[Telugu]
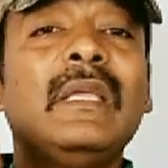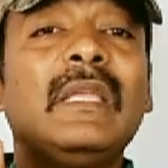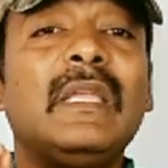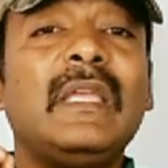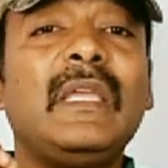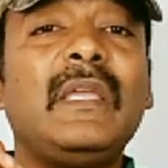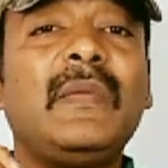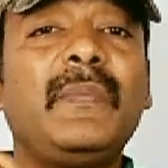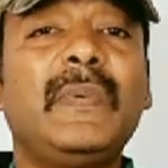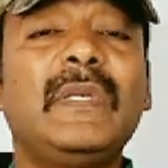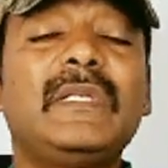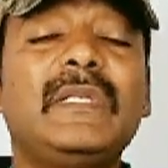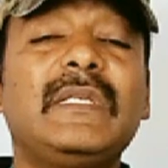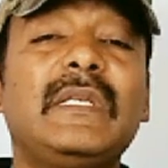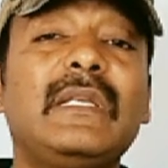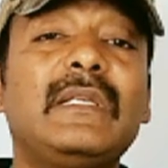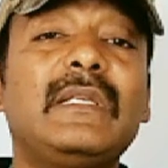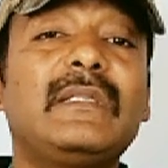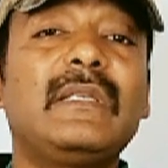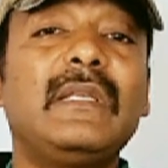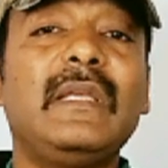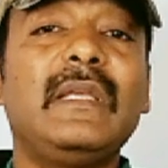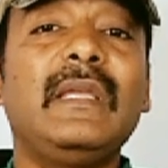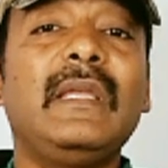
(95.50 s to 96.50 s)
ఈ
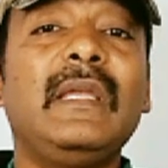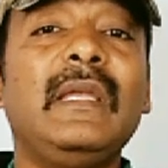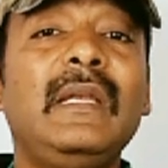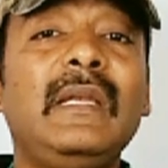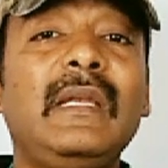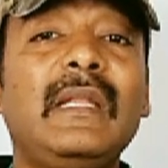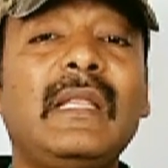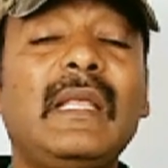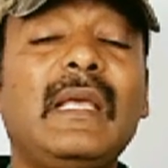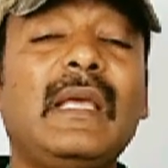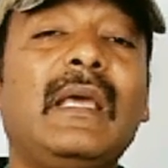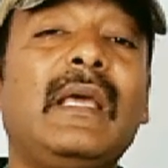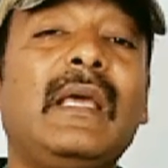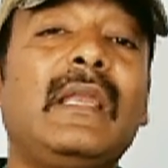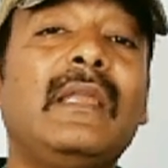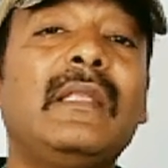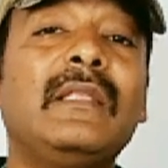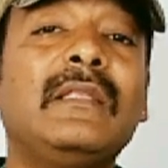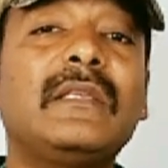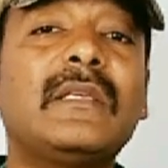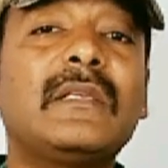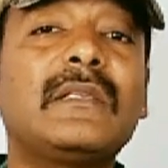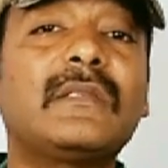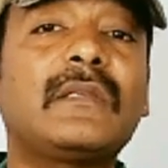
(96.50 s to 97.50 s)
బిజినెస్ ని ఇంటి దగ్గర
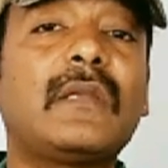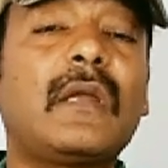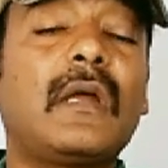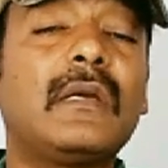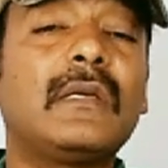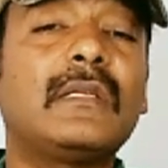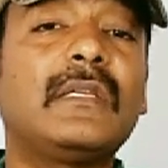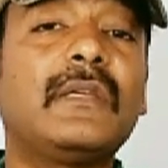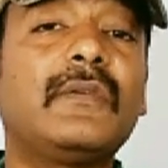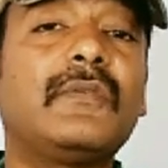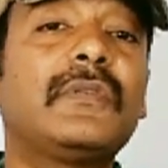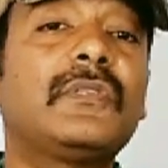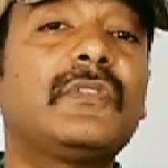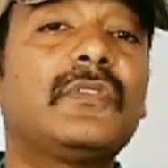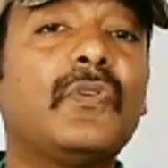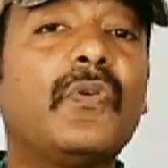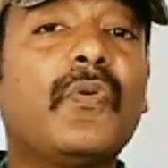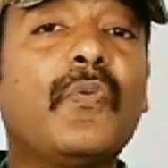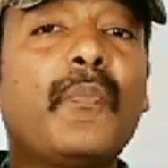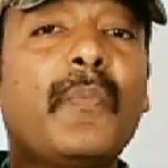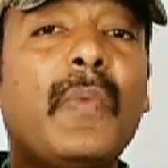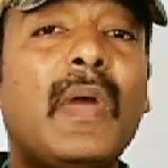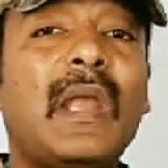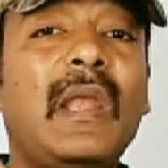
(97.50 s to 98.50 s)
నుంచే స్టార్ట్ చేయవచ్చు
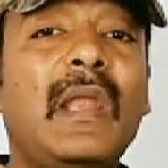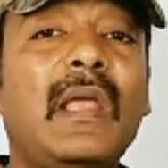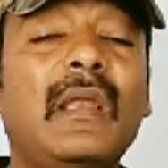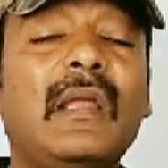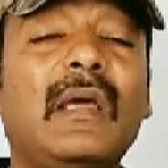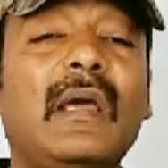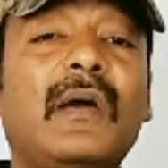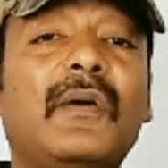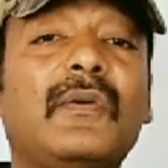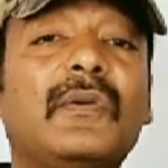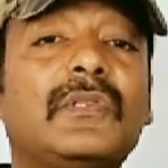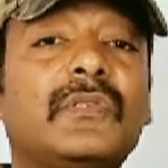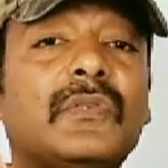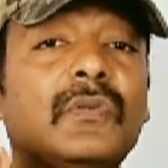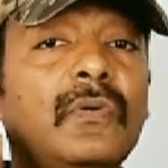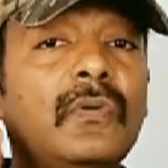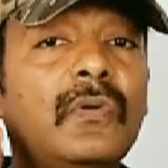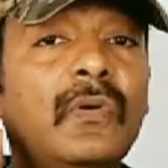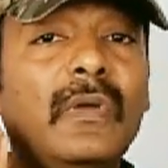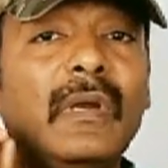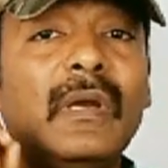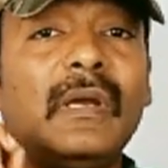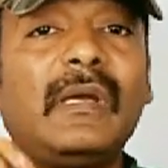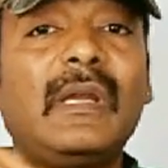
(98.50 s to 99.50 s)
మహిళలు కావచ్చు
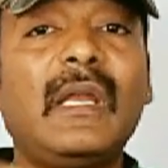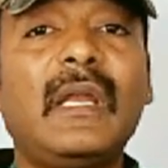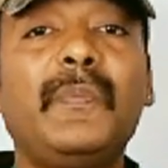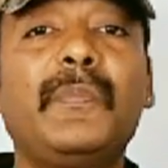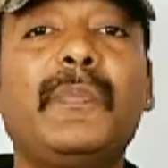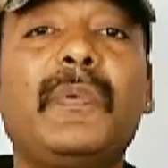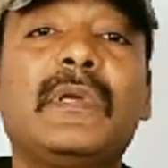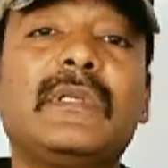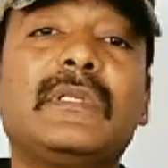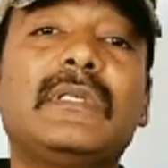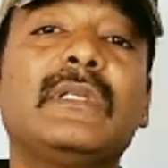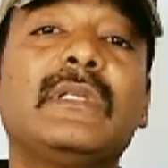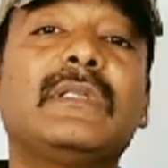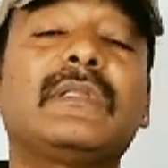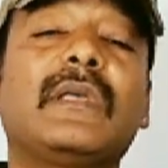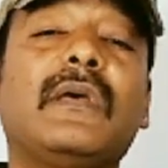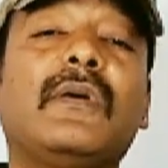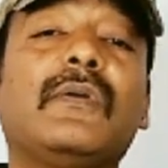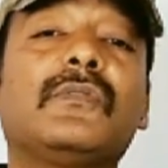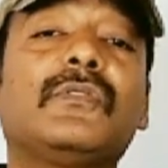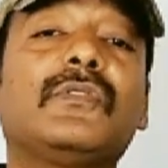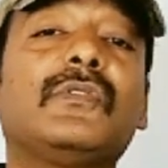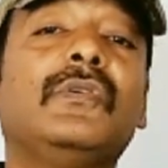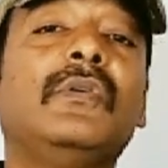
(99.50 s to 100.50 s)
రిటైర్డ్ పర్సన్స్
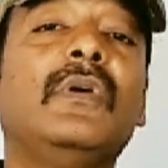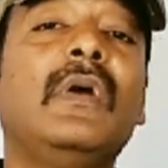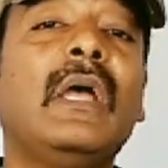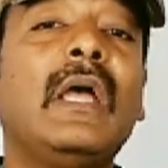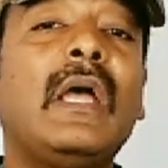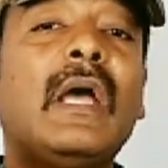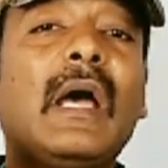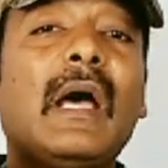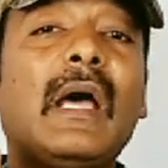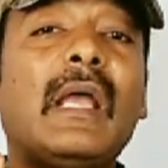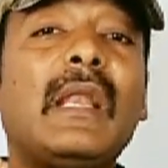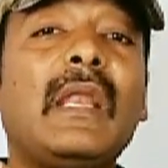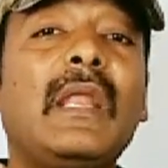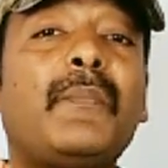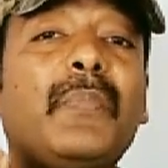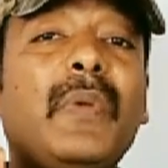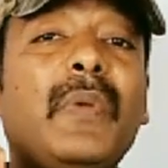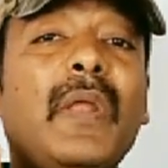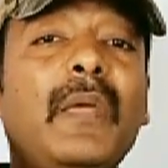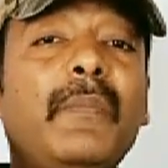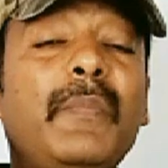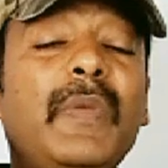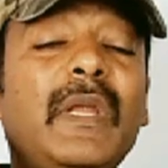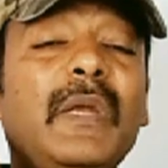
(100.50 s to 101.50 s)
కావచ్చు
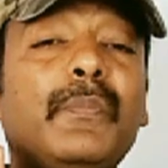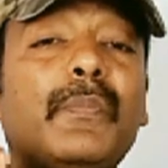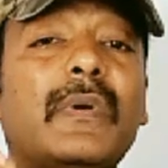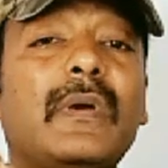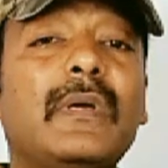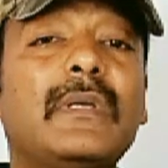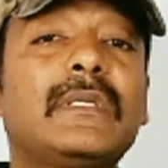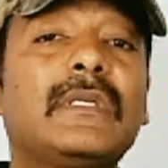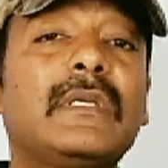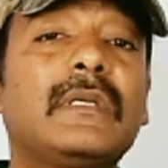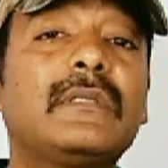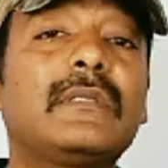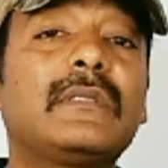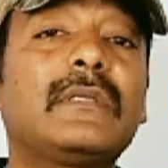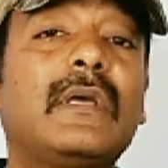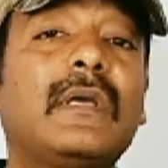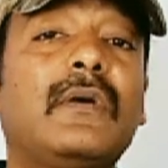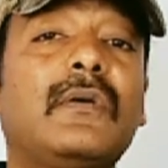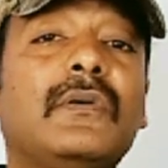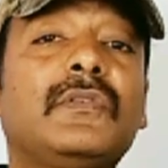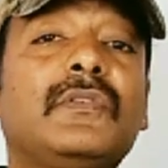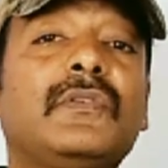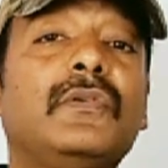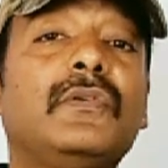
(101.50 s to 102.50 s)
అన్ఎంప్లాయ్మెంట్ పర్సన్స్
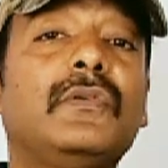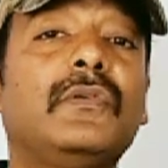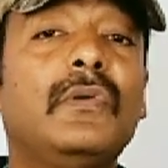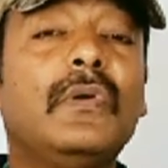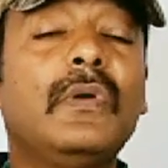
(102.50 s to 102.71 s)
కావచ్చు